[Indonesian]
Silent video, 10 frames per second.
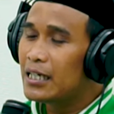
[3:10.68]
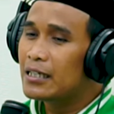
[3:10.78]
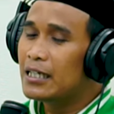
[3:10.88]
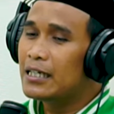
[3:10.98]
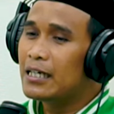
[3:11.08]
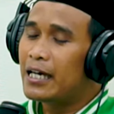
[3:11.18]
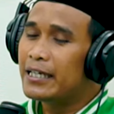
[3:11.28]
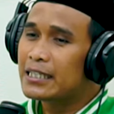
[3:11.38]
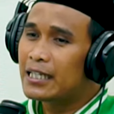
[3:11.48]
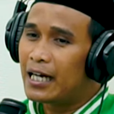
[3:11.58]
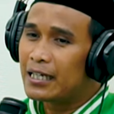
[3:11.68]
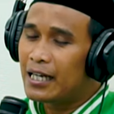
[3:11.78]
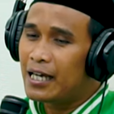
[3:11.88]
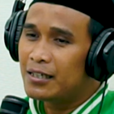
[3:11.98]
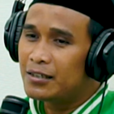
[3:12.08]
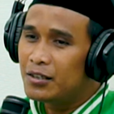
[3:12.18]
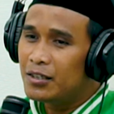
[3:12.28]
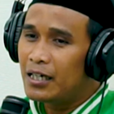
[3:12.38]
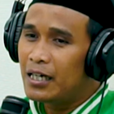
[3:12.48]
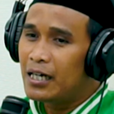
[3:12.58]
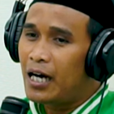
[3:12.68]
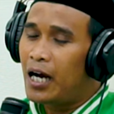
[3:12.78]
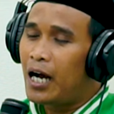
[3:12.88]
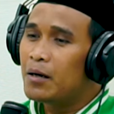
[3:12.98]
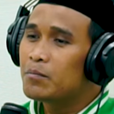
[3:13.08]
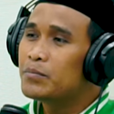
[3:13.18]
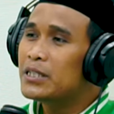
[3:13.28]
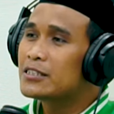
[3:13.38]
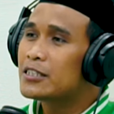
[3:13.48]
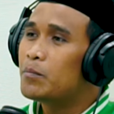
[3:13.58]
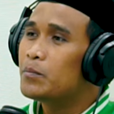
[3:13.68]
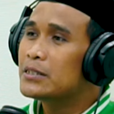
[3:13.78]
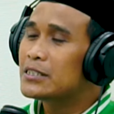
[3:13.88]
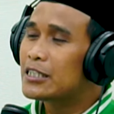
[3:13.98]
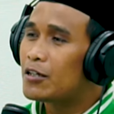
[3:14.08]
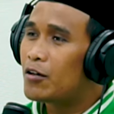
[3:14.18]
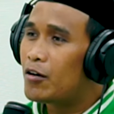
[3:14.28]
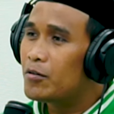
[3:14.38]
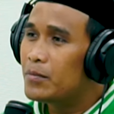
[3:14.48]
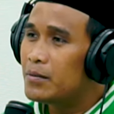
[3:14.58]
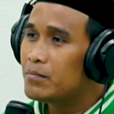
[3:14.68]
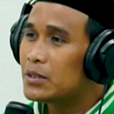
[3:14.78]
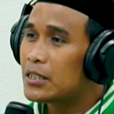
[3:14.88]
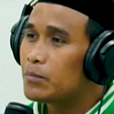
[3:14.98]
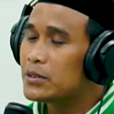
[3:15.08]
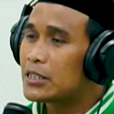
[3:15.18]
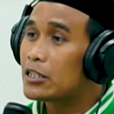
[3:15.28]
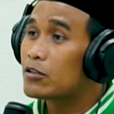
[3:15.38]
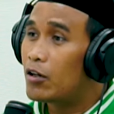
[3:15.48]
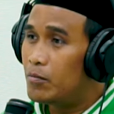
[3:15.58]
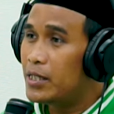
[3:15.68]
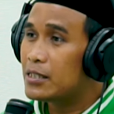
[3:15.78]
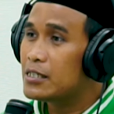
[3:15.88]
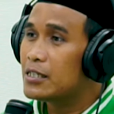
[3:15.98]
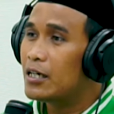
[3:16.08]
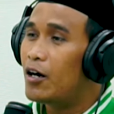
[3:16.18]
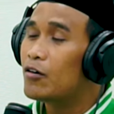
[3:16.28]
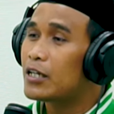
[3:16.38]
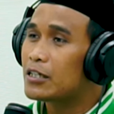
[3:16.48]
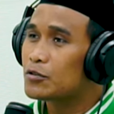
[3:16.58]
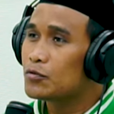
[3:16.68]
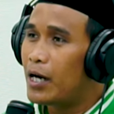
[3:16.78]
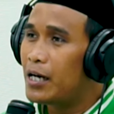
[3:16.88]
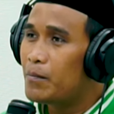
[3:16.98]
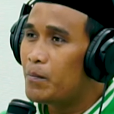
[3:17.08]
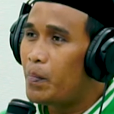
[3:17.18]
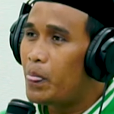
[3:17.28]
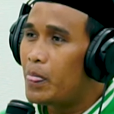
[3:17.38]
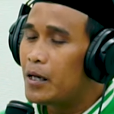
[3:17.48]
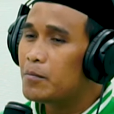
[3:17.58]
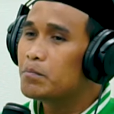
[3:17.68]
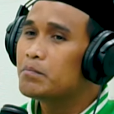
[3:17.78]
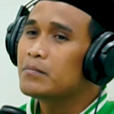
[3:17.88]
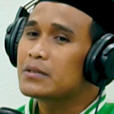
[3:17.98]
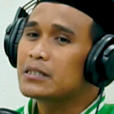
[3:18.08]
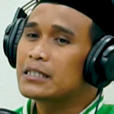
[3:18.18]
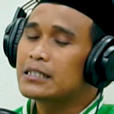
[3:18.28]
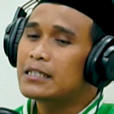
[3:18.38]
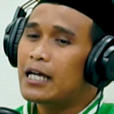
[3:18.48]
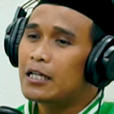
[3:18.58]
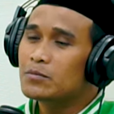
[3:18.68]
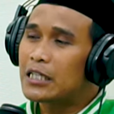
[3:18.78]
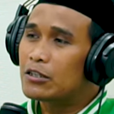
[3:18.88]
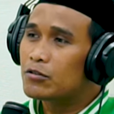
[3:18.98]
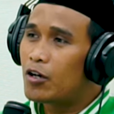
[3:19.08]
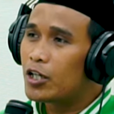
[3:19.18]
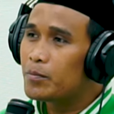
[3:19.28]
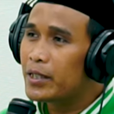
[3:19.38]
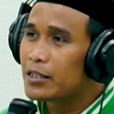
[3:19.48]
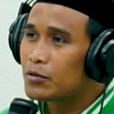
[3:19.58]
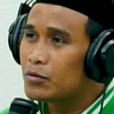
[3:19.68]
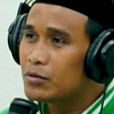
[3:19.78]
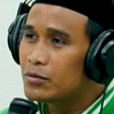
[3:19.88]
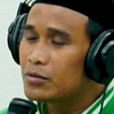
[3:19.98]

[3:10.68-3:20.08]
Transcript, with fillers: lillahi taala bisa bersilaturahmi, bisa bisa bersilaturahmi ke -hmm. orang tua. Di dalam satu rahim itu